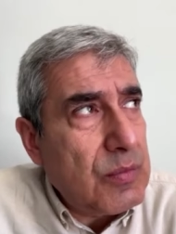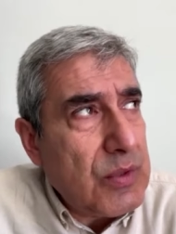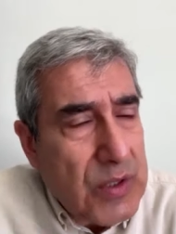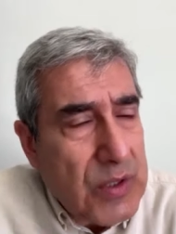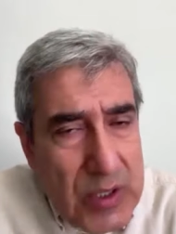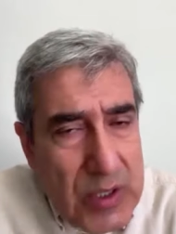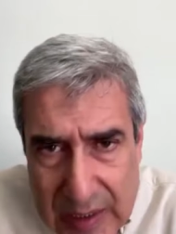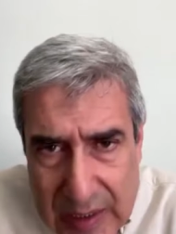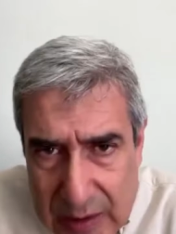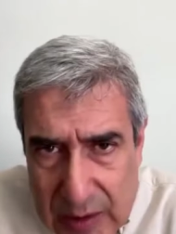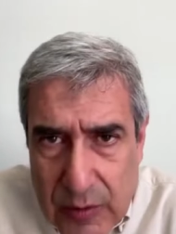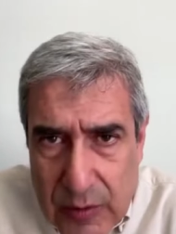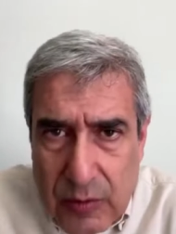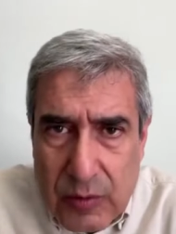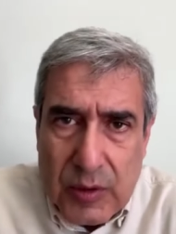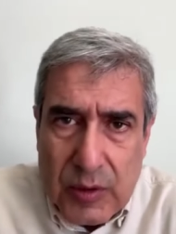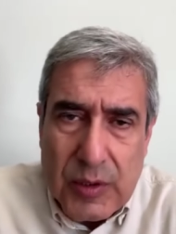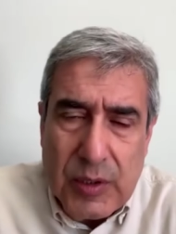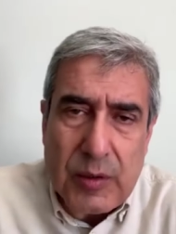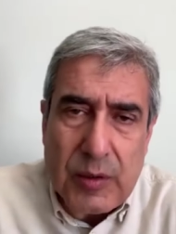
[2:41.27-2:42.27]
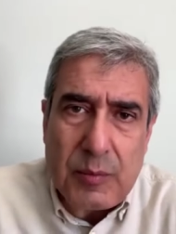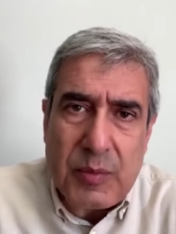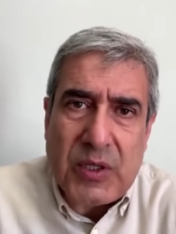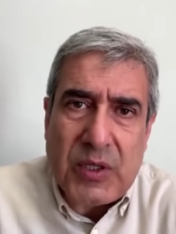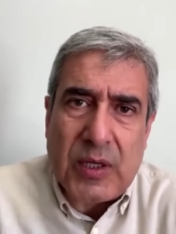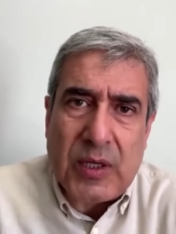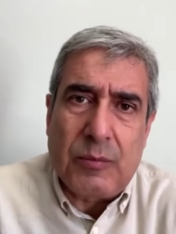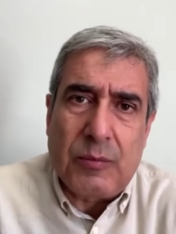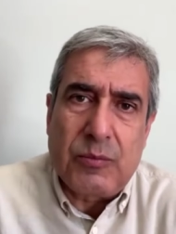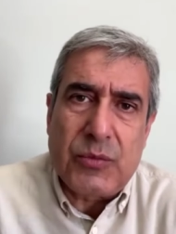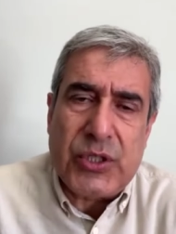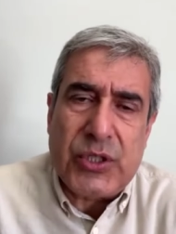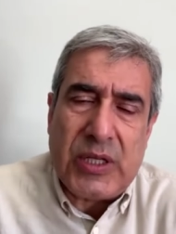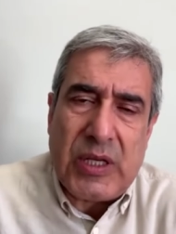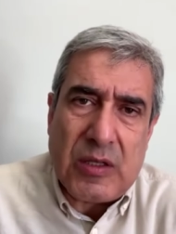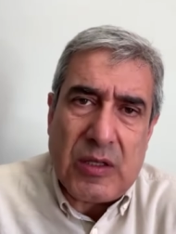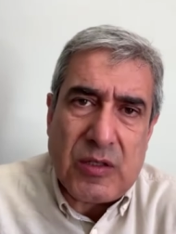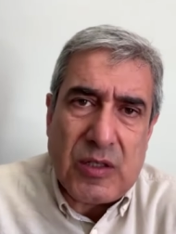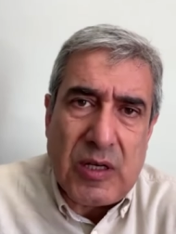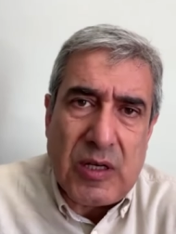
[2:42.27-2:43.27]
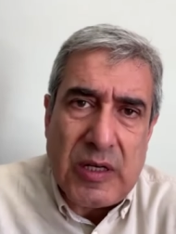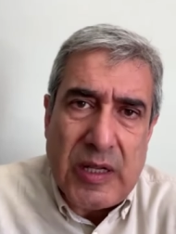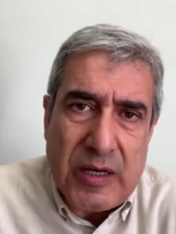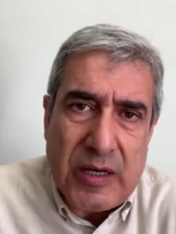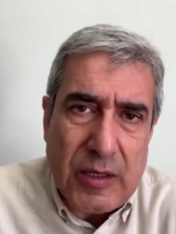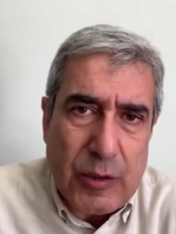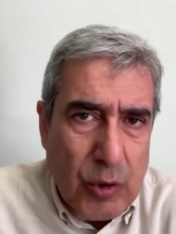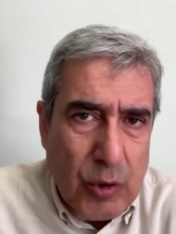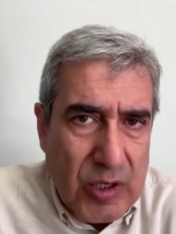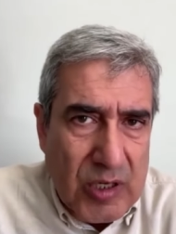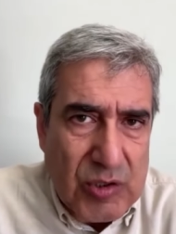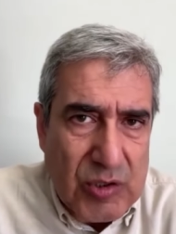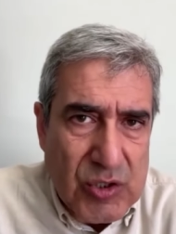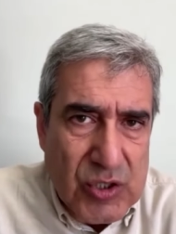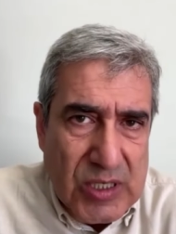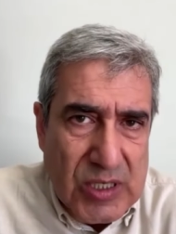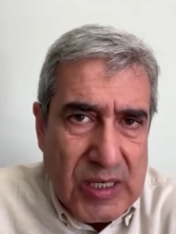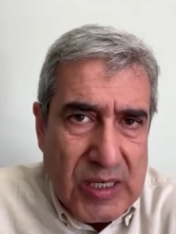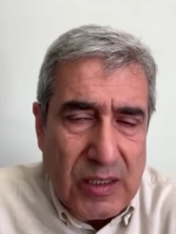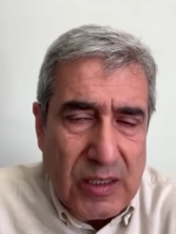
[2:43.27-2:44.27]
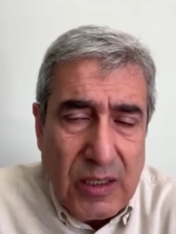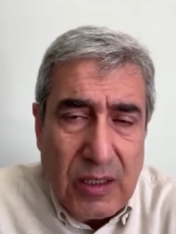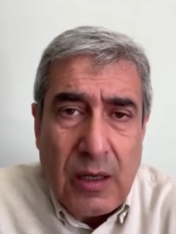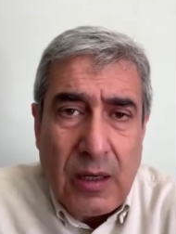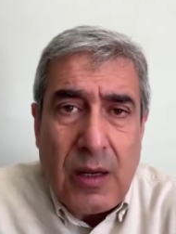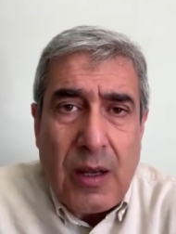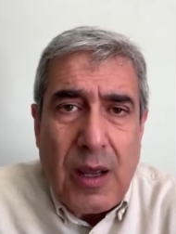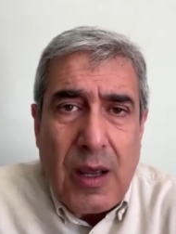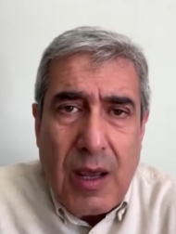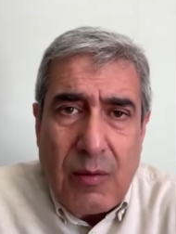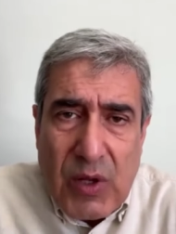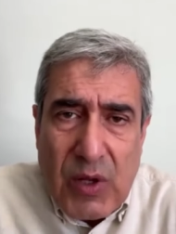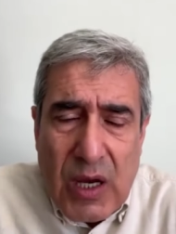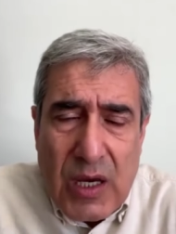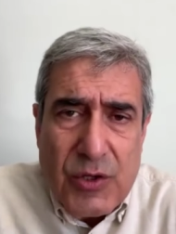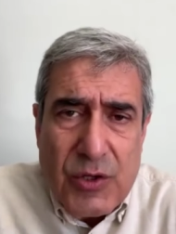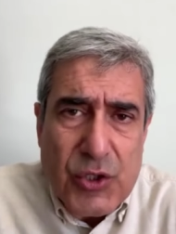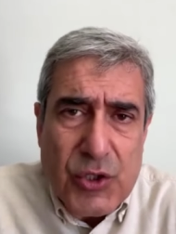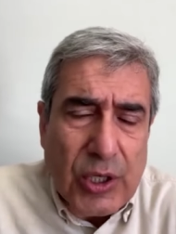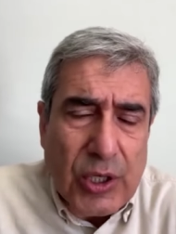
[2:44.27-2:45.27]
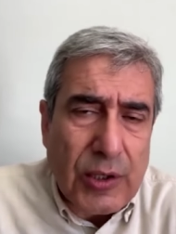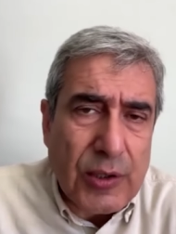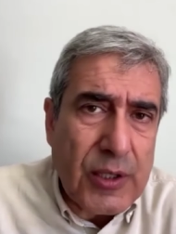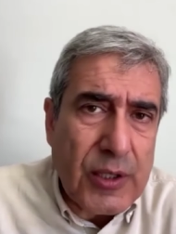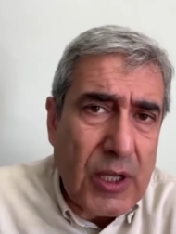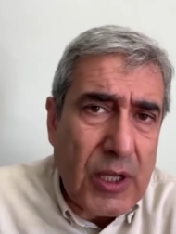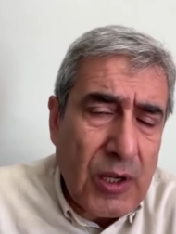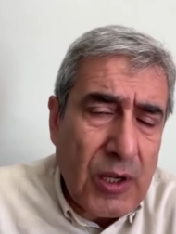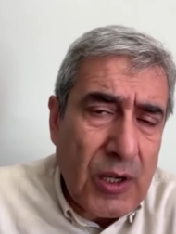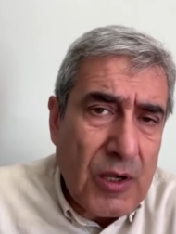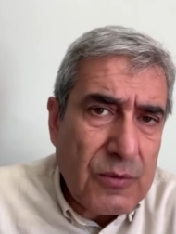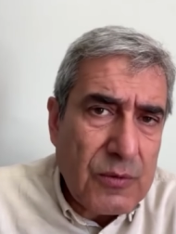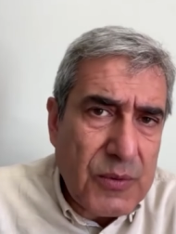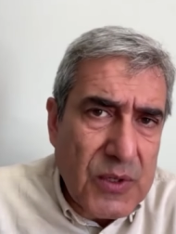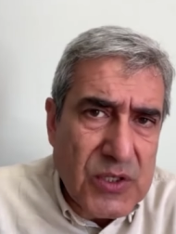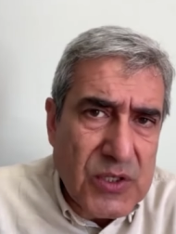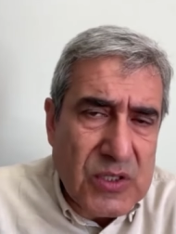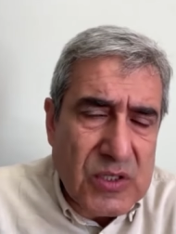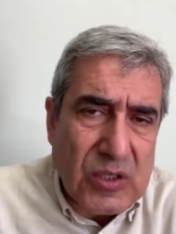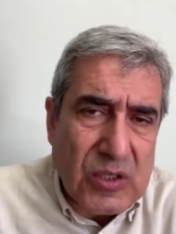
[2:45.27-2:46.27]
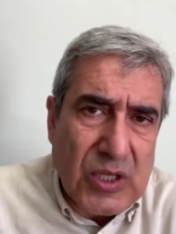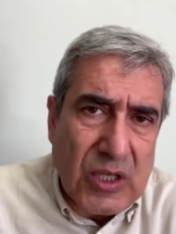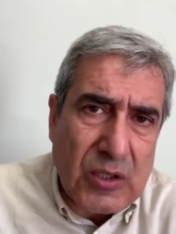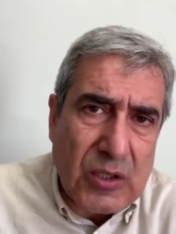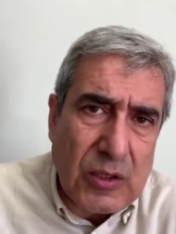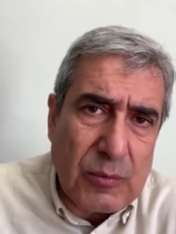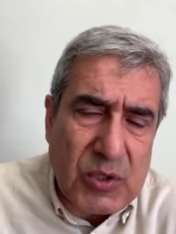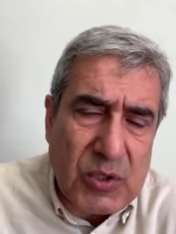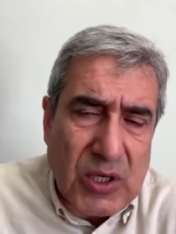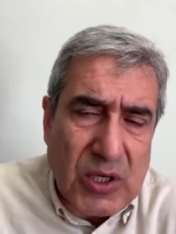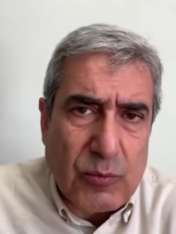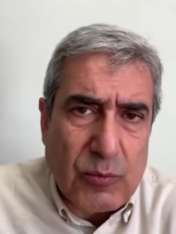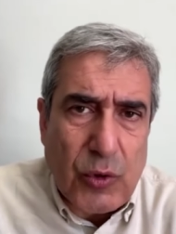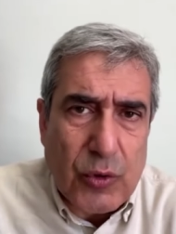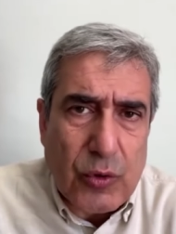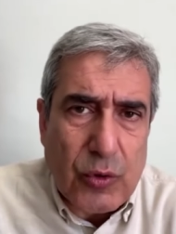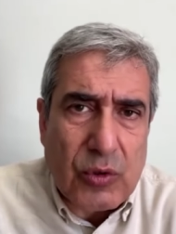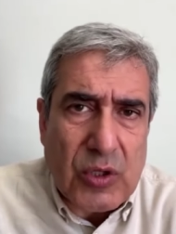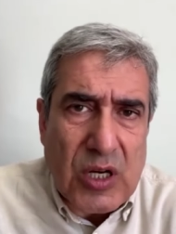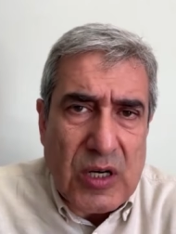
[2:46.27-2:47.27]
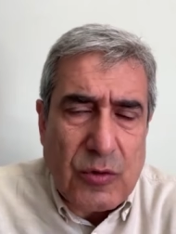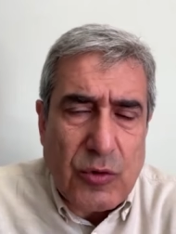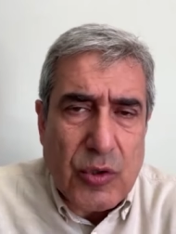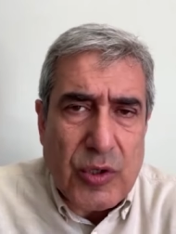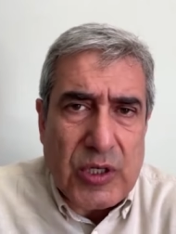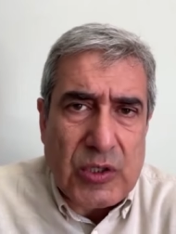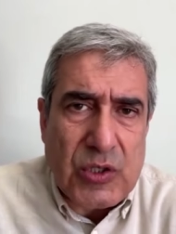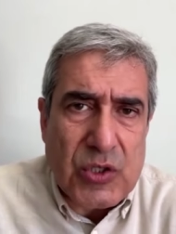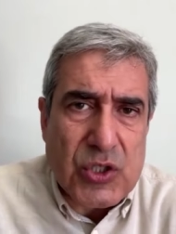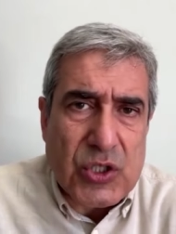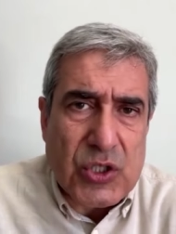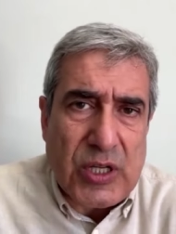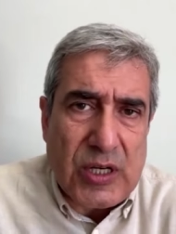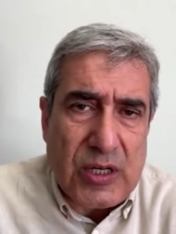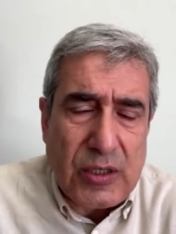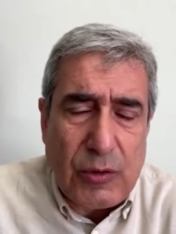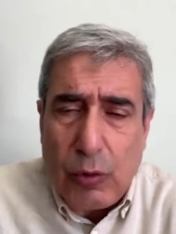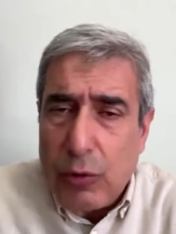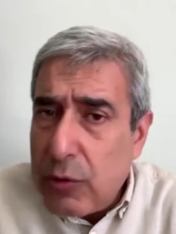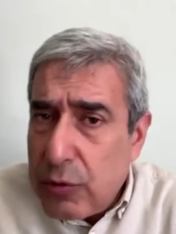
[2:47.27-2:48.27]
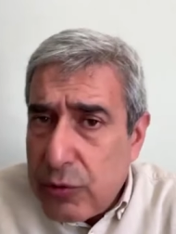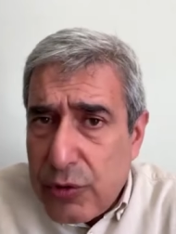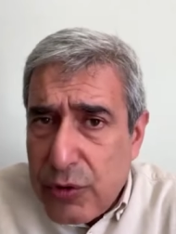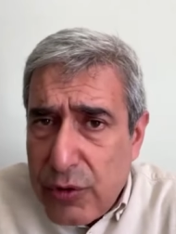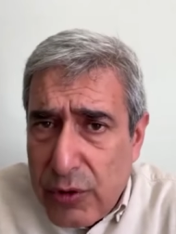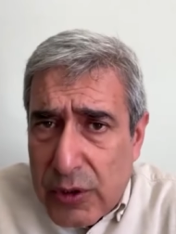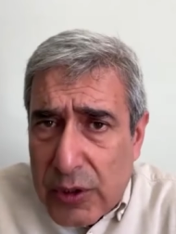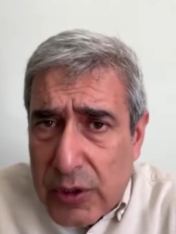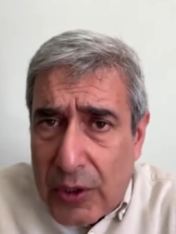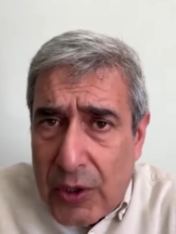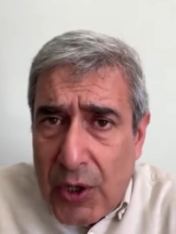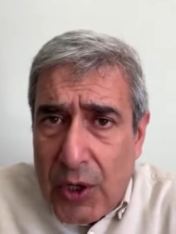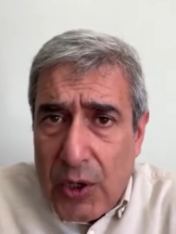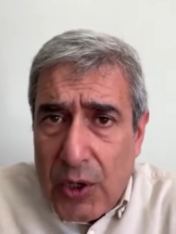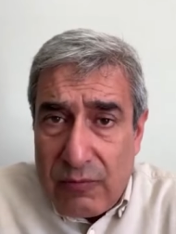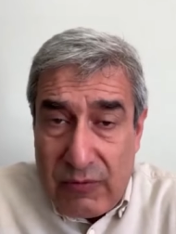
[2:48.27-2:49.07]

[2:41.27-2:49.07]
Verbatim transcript: İran'ın e, bir takım işte yetkililerini, yöneticilerini hem de aynı şekilde Filistin'deki bir takım örgütlerin yöneticilerini öldürüyor.